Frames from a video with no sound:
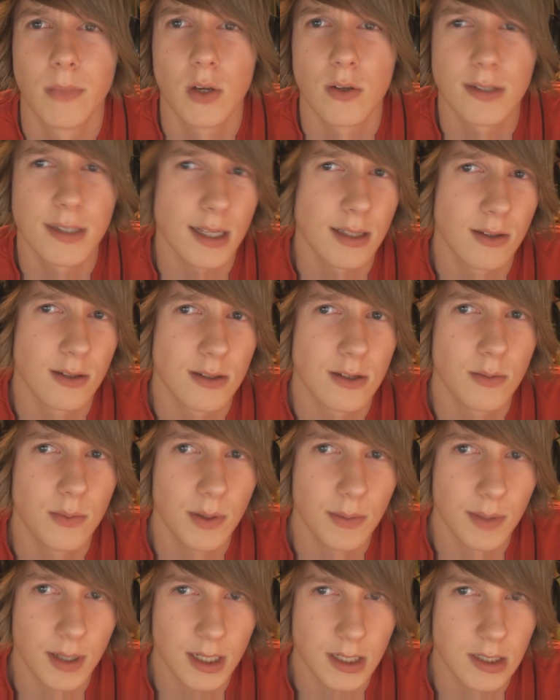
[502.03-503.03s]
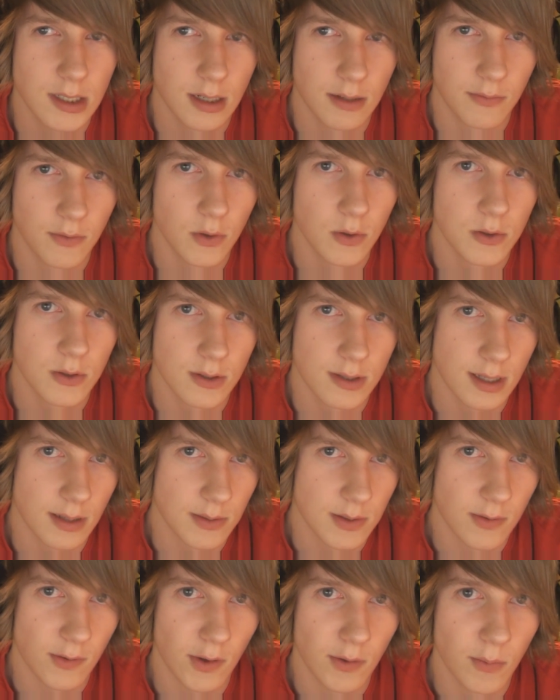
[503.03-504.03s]
Ostatnio zrobiłem jakieś review i
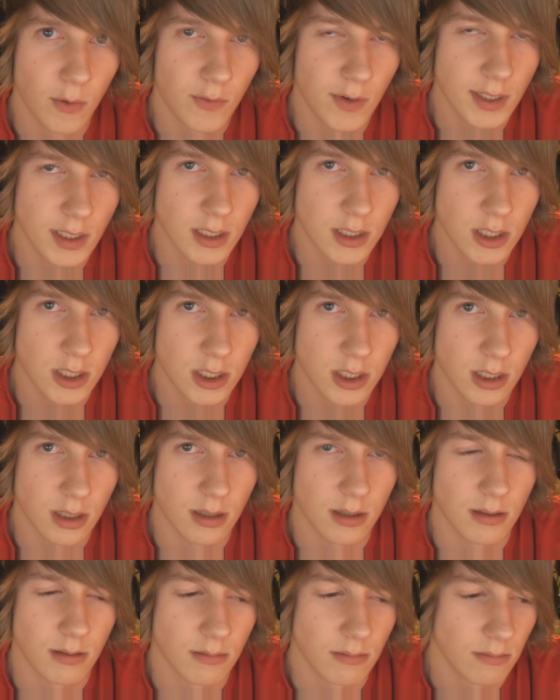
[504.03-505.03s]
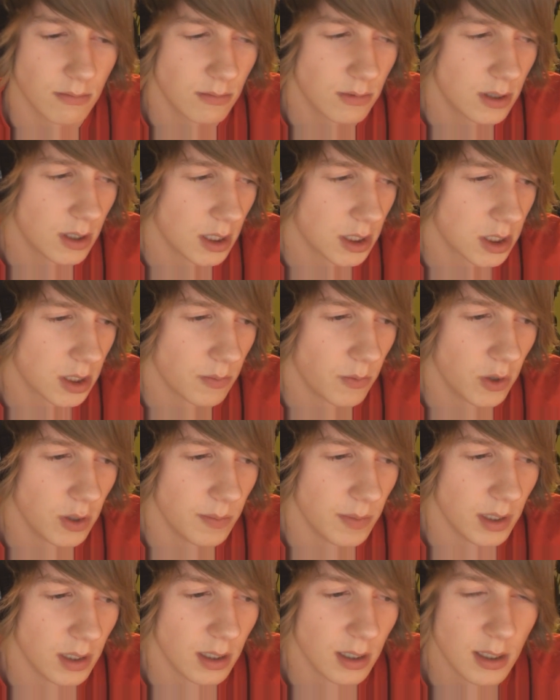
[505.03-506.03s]
zostałem sflejmowany, że się cieszę
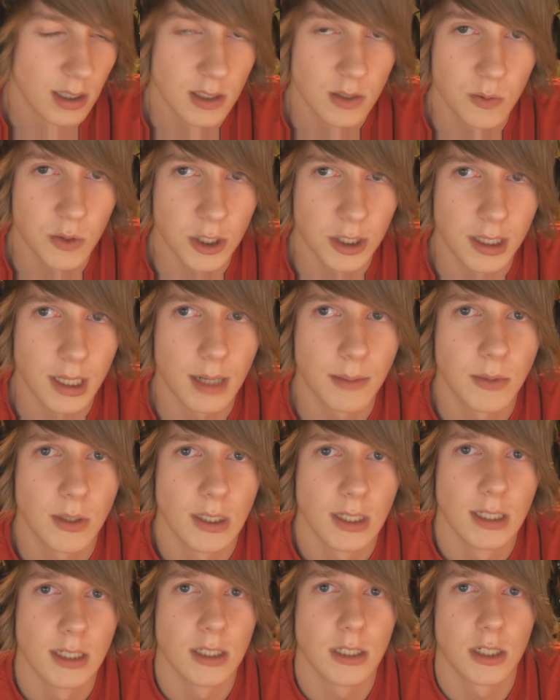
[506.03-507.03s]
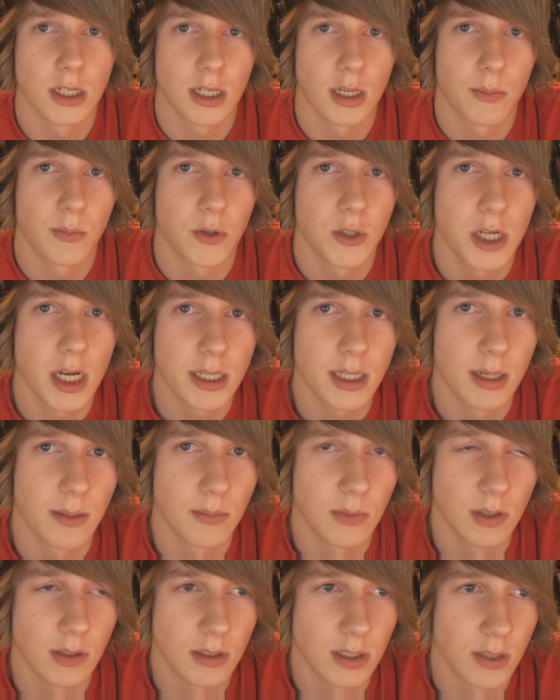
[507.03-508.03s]
moimi sprzętami i że je
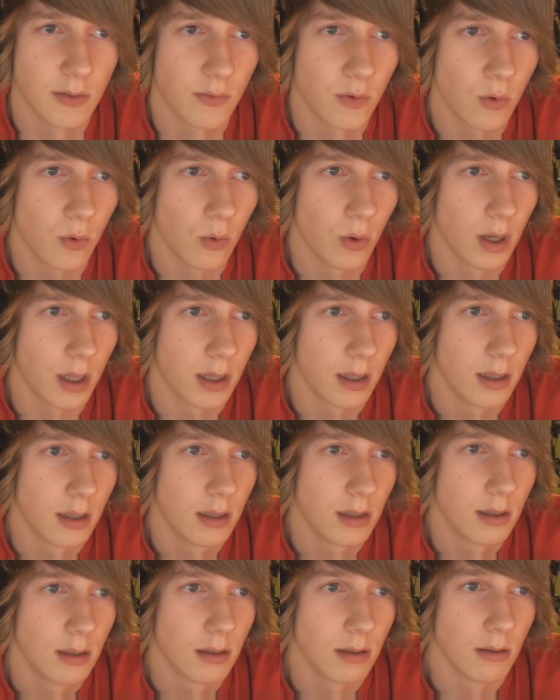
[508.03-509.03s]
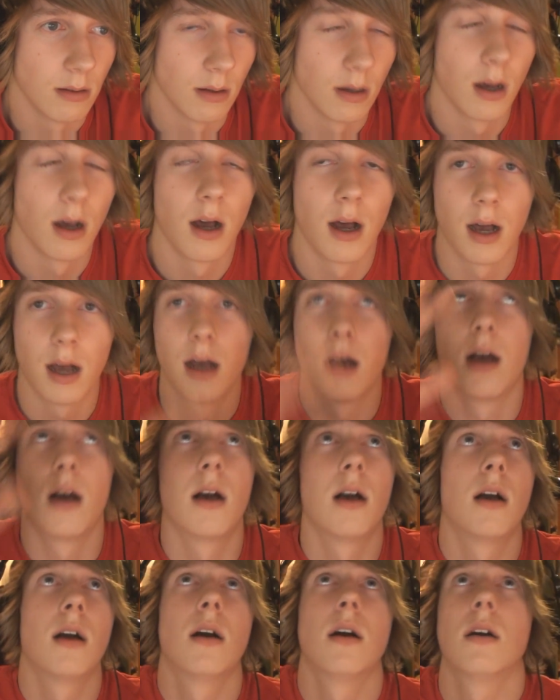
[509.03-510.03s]
posiadam i że w ogóle...
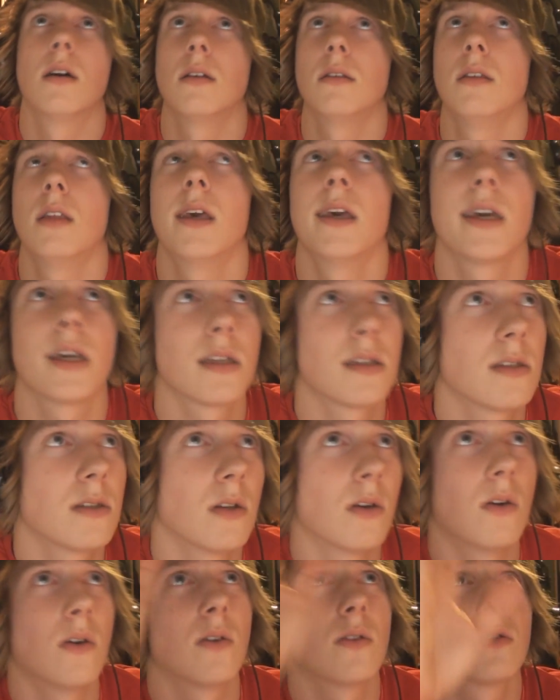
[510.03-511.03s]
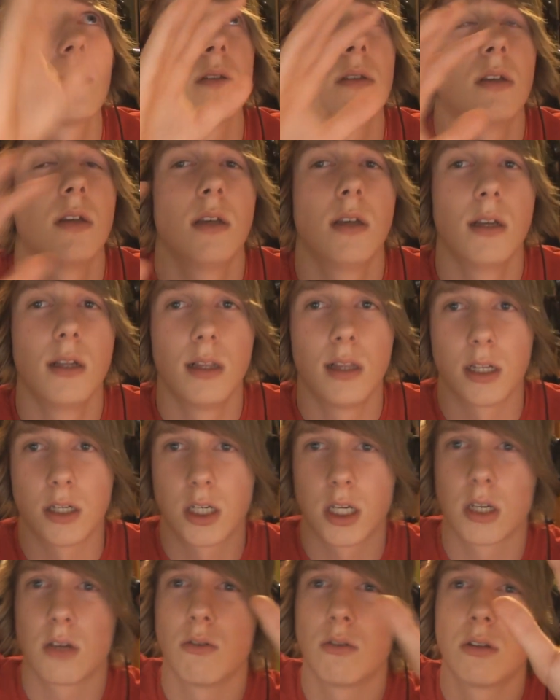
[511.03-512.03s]
Aaaa, Nexus.
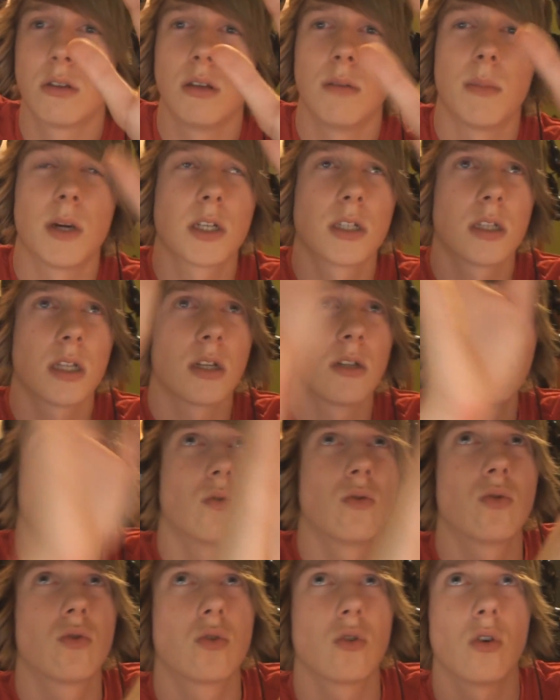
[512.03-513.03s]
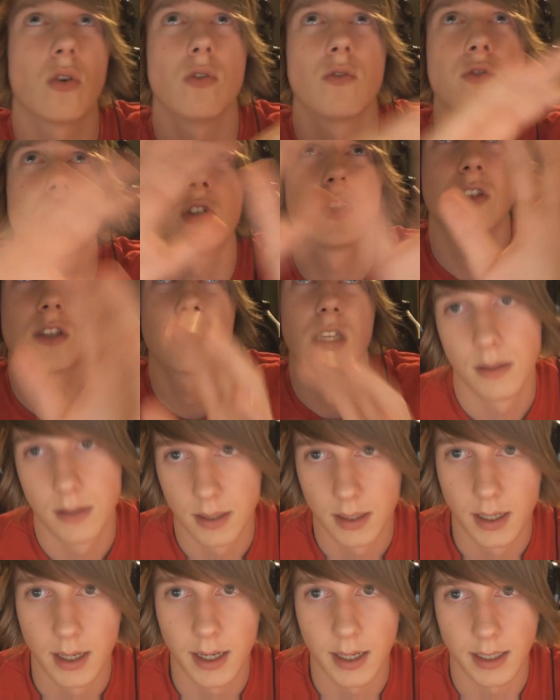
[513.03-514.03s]
Dlaczego ty masz tak dużo wszystkich...
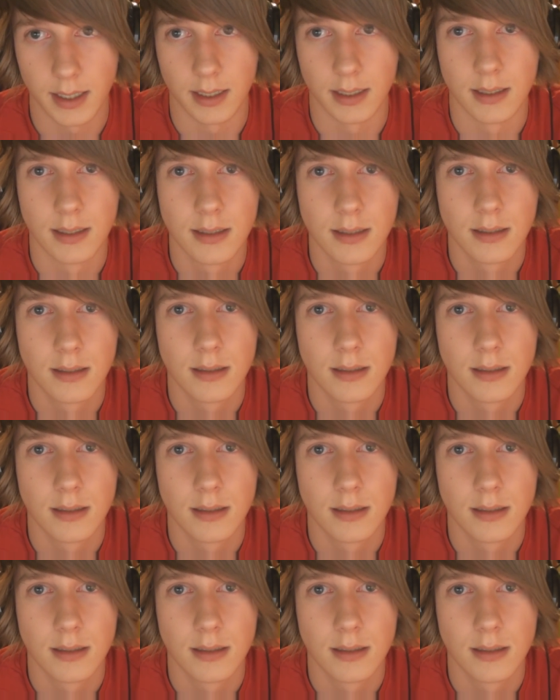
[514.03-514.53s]
Hej!